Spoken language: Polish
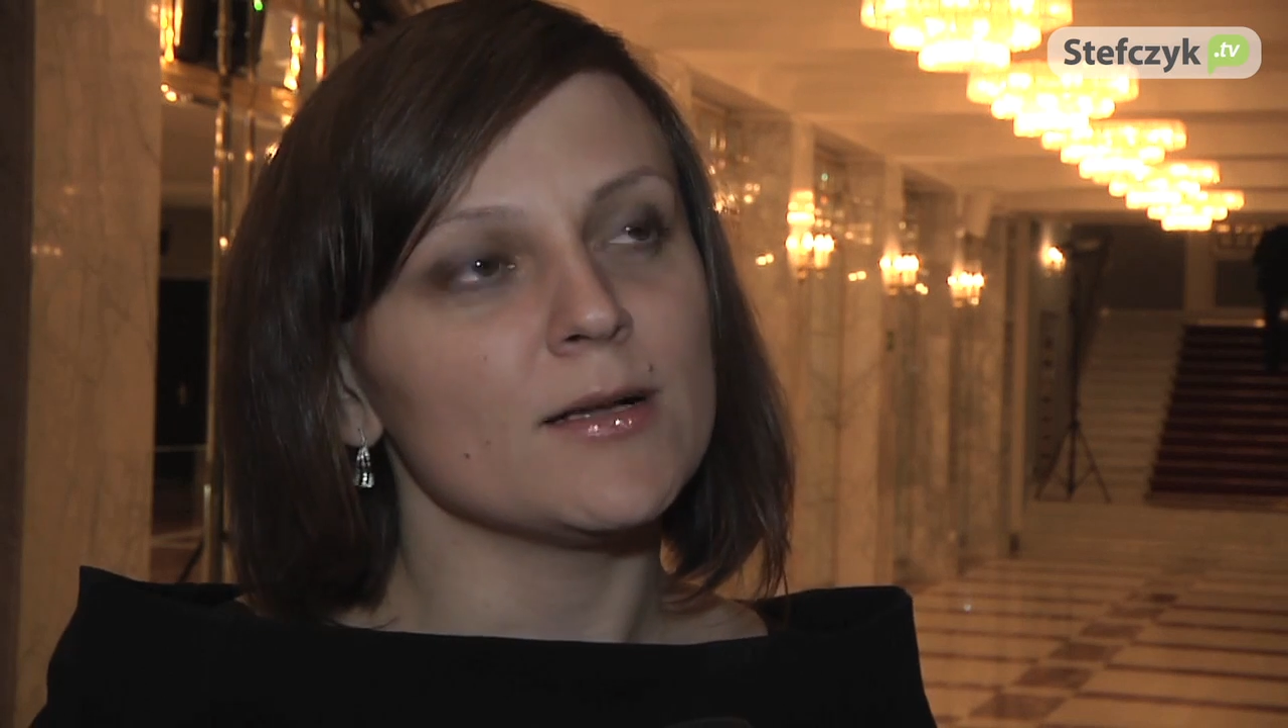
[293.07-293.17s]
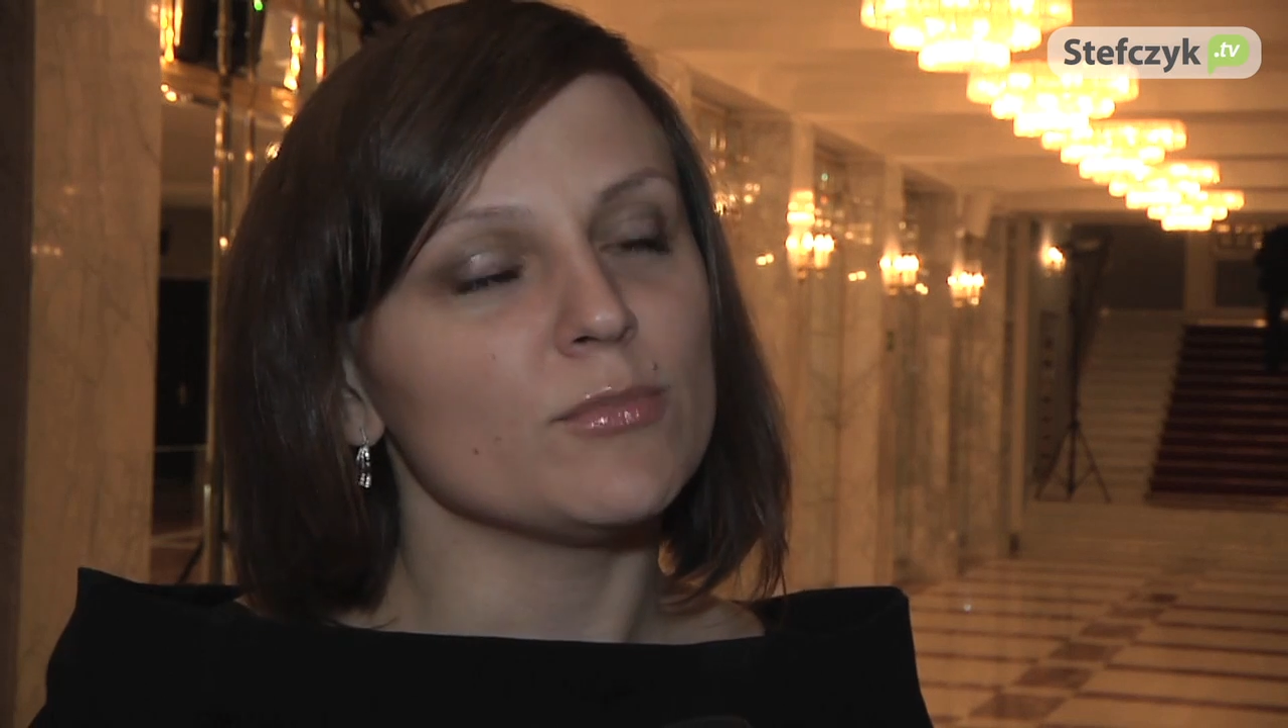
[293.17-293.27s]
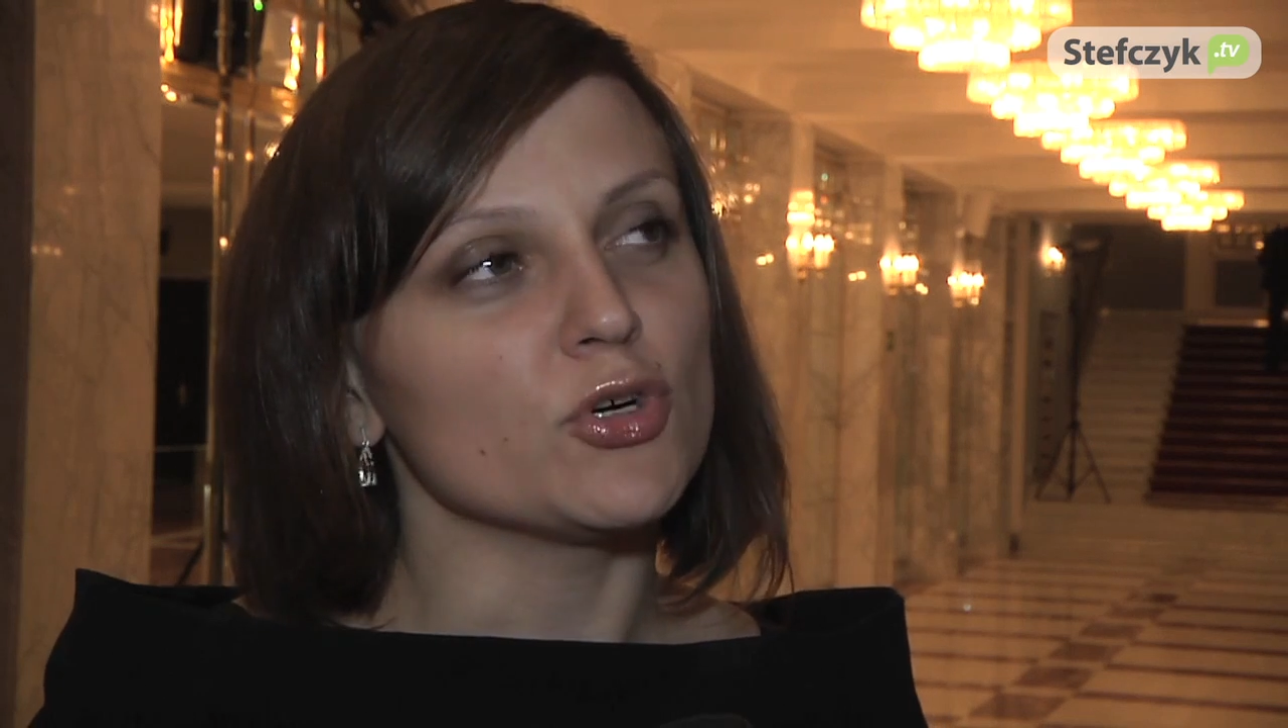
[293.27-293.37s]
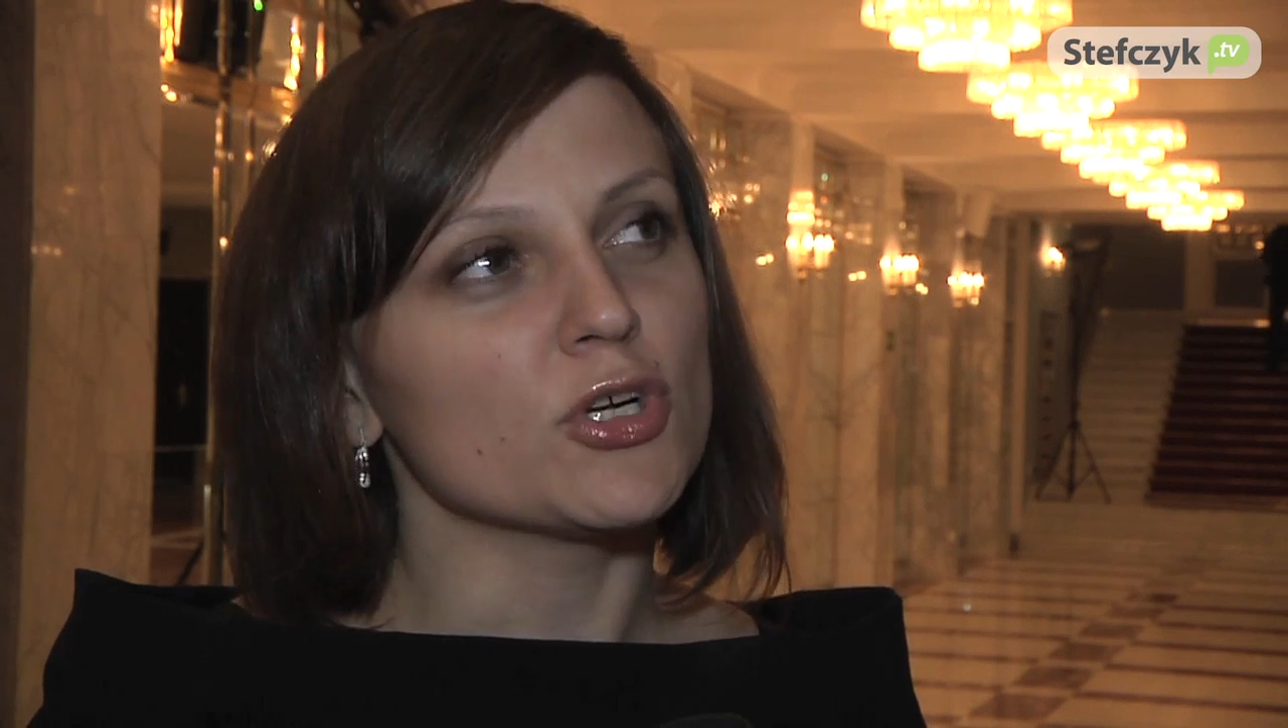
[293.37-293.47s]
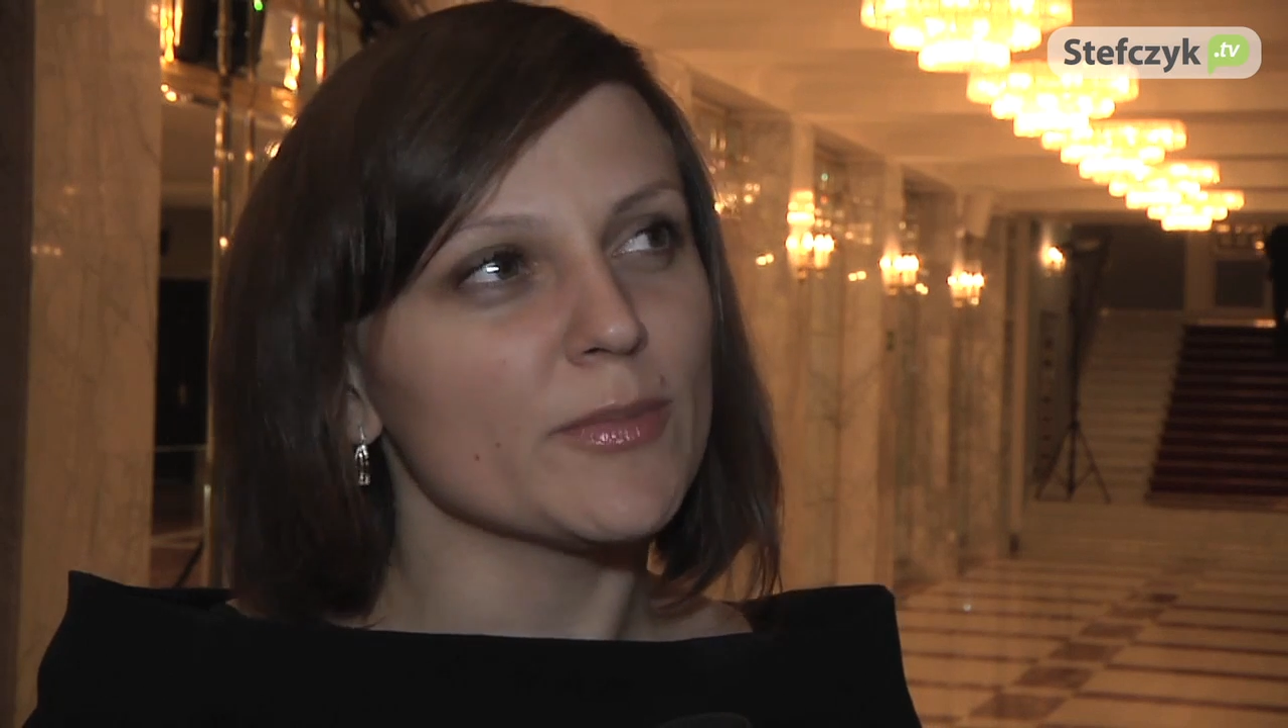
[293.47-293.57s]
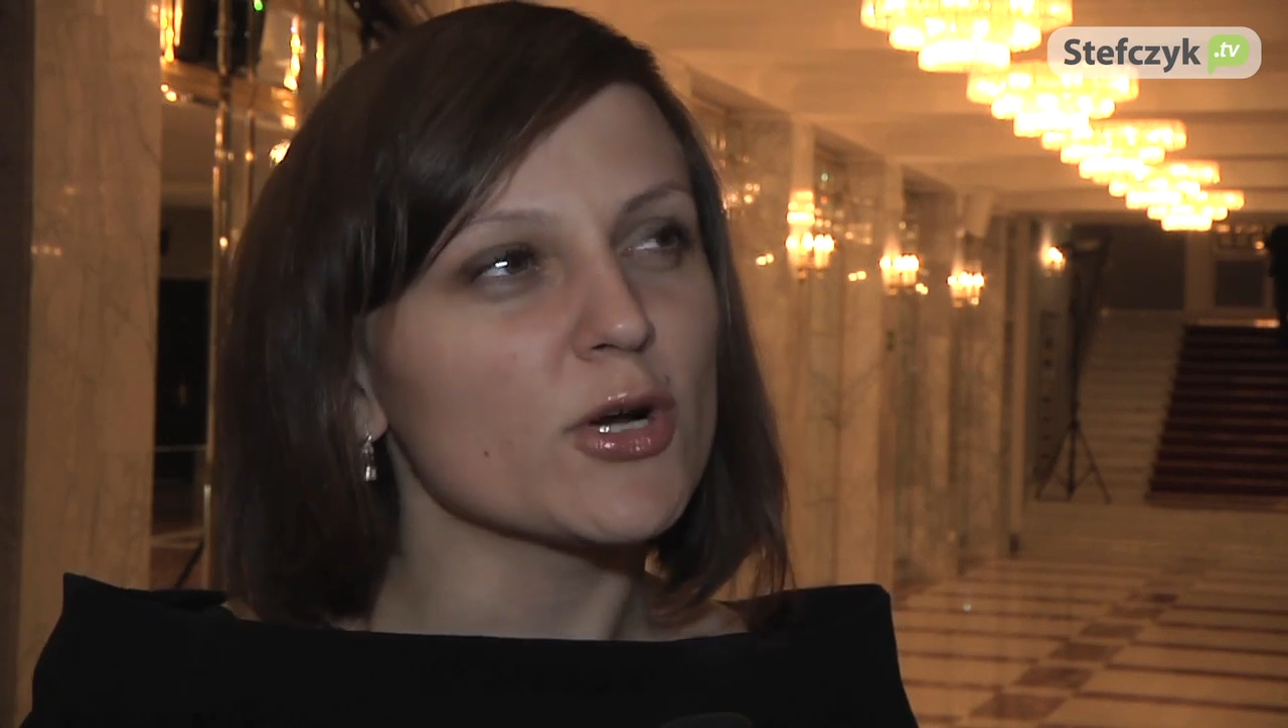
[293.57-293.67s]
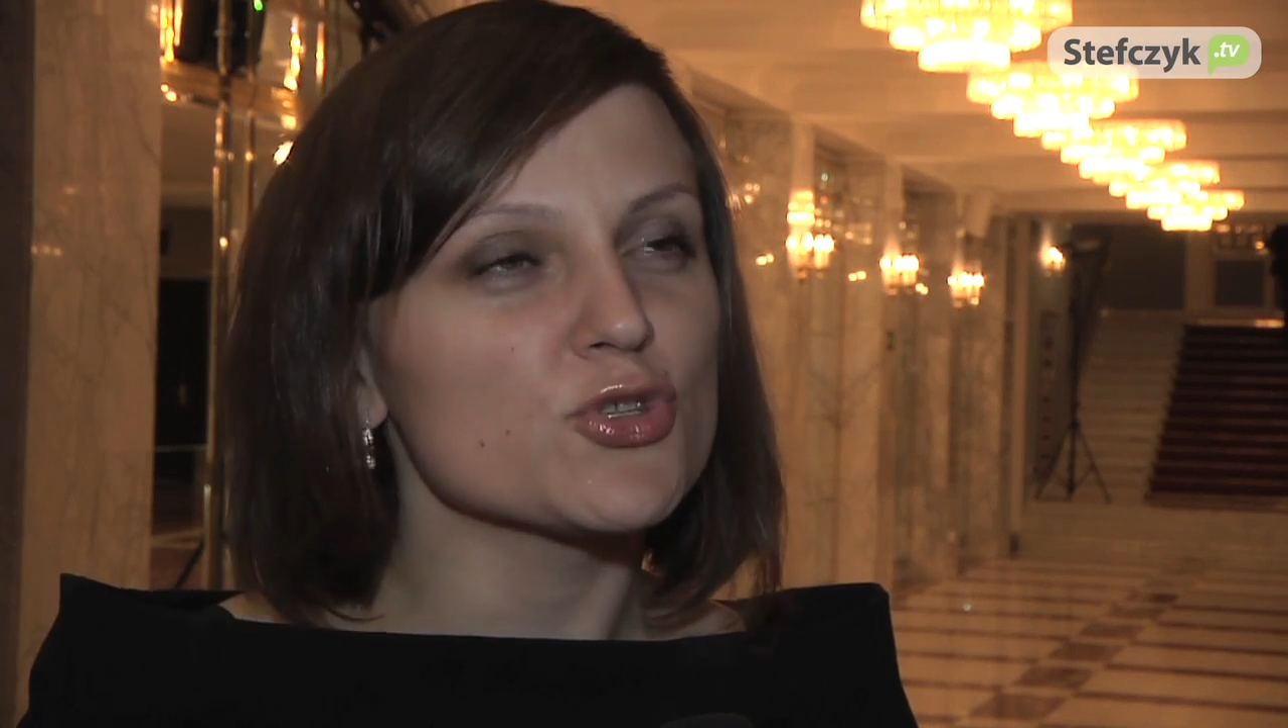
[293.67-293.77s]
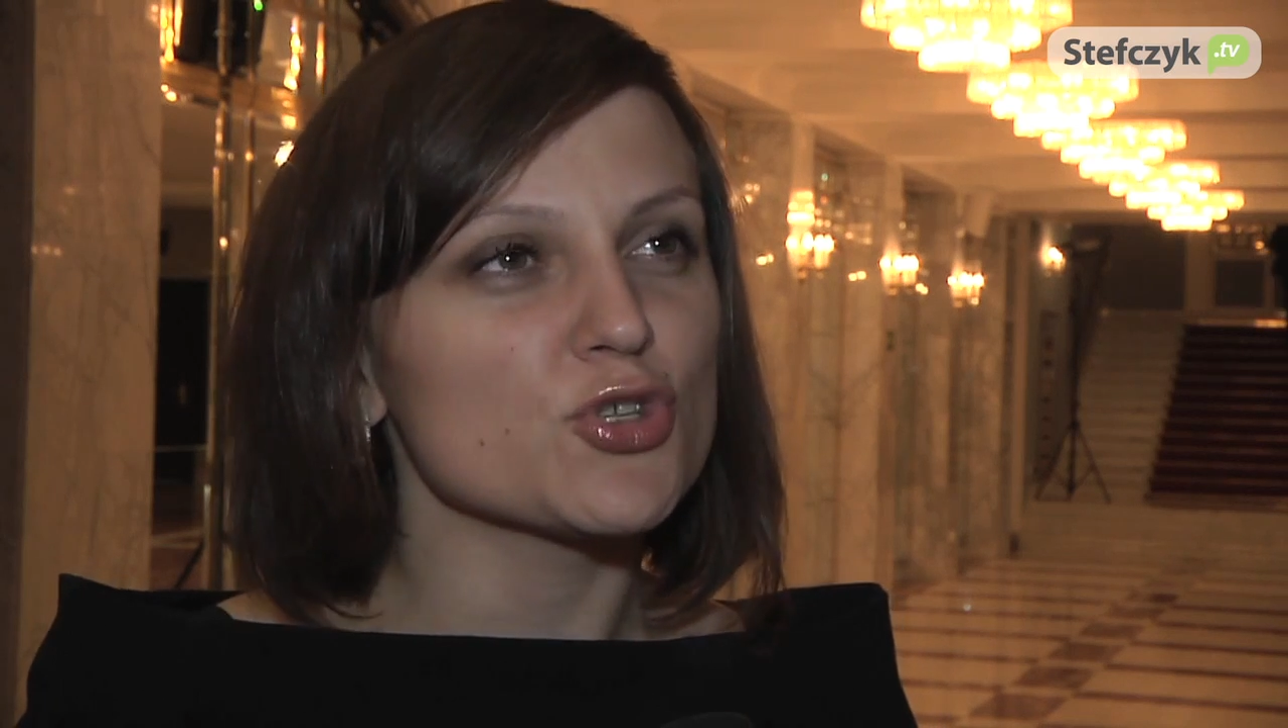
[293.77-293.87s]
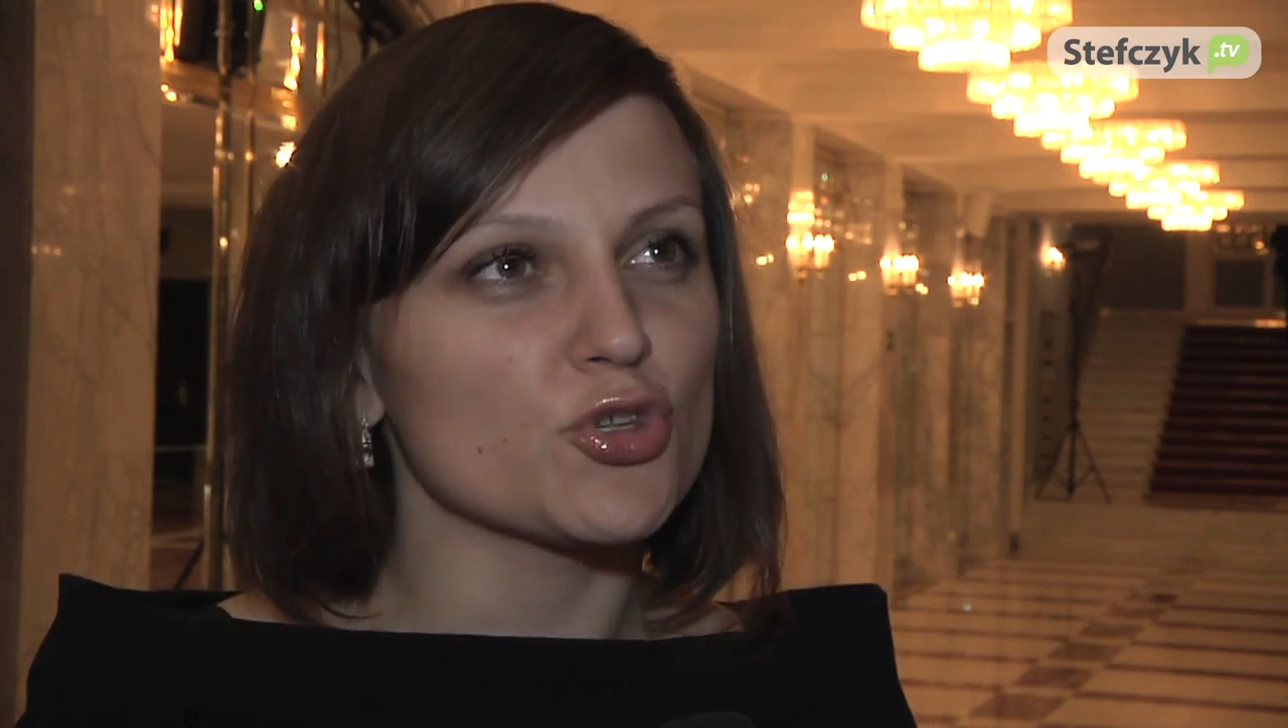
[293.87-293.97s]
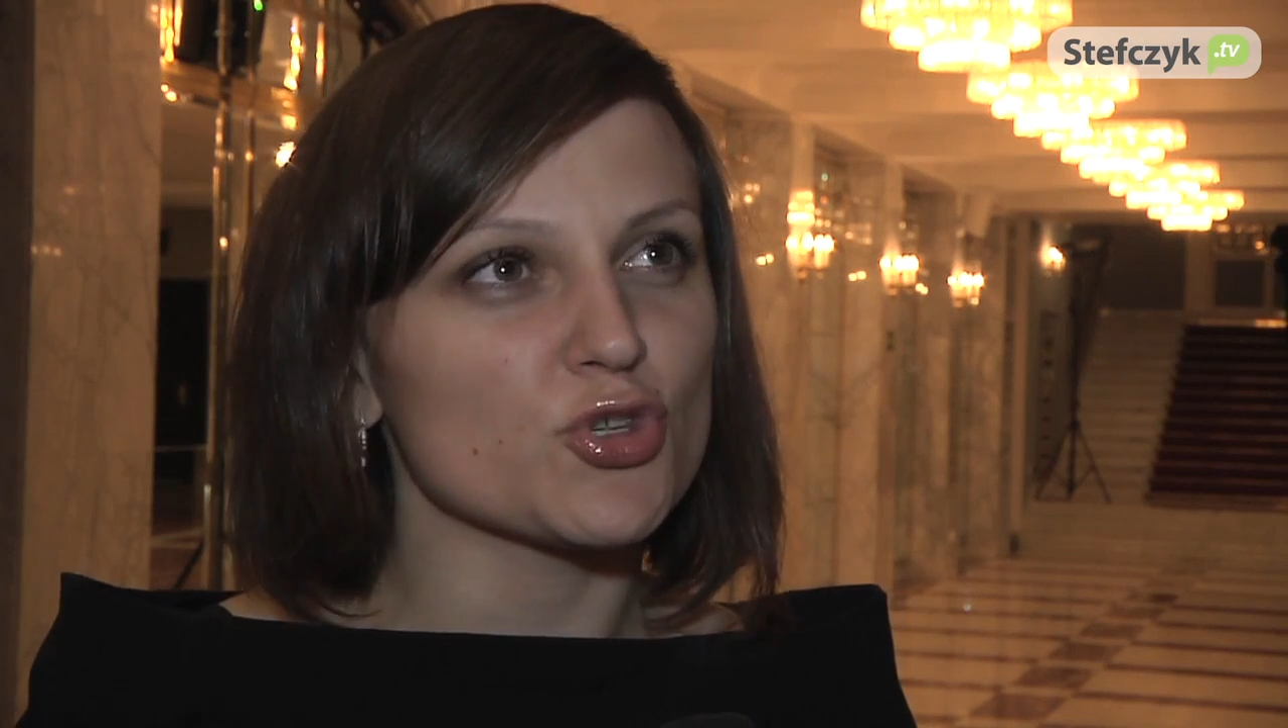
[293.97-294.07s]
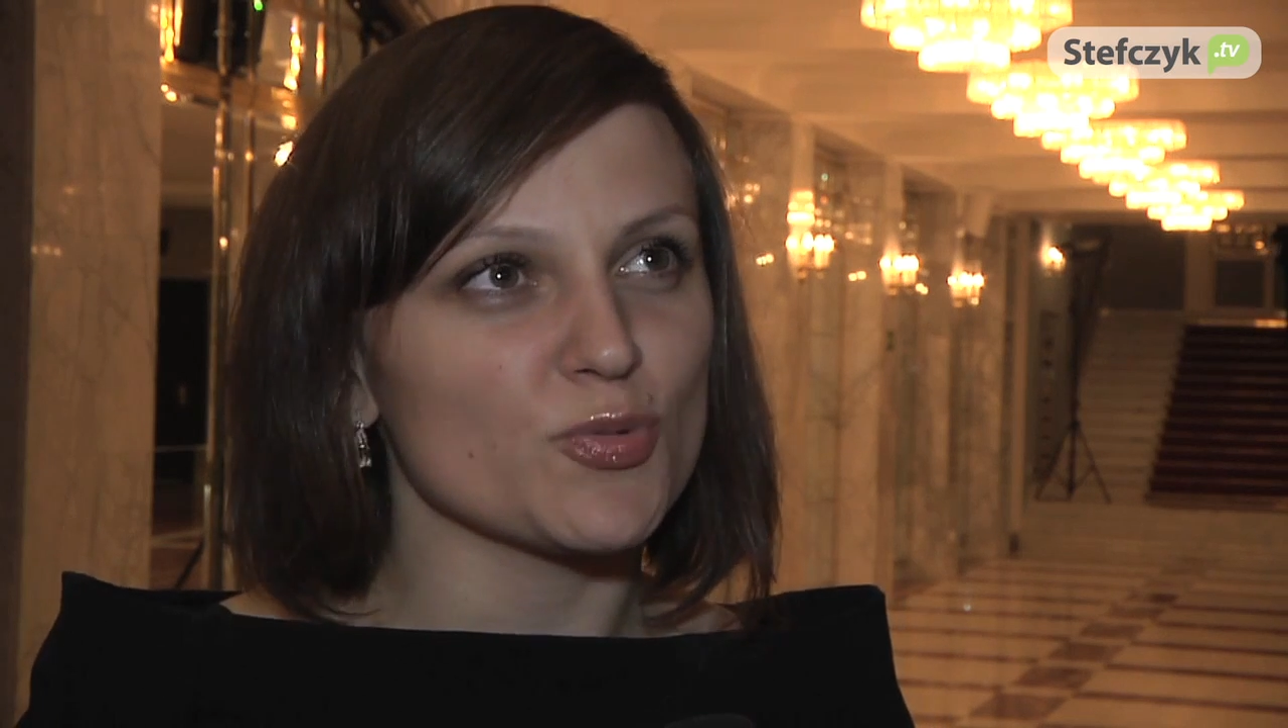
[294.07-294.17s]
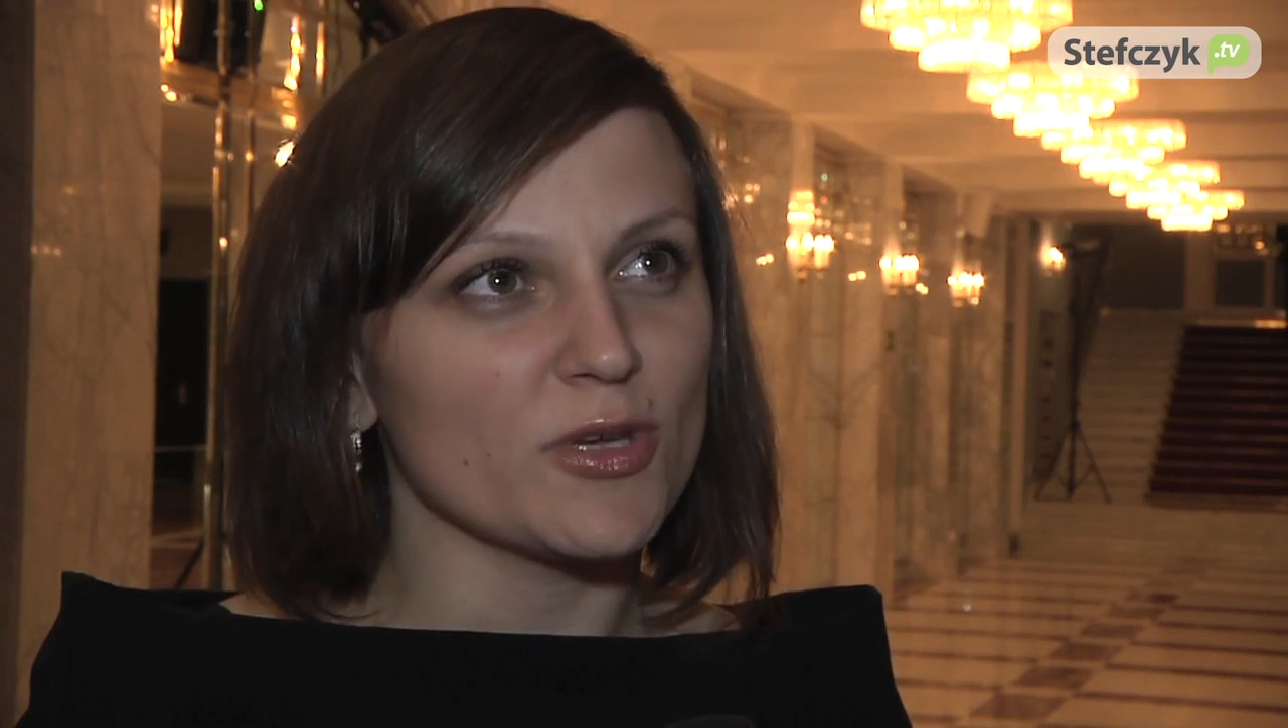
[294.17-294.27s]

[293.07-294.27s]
bo chyba chodzi o to,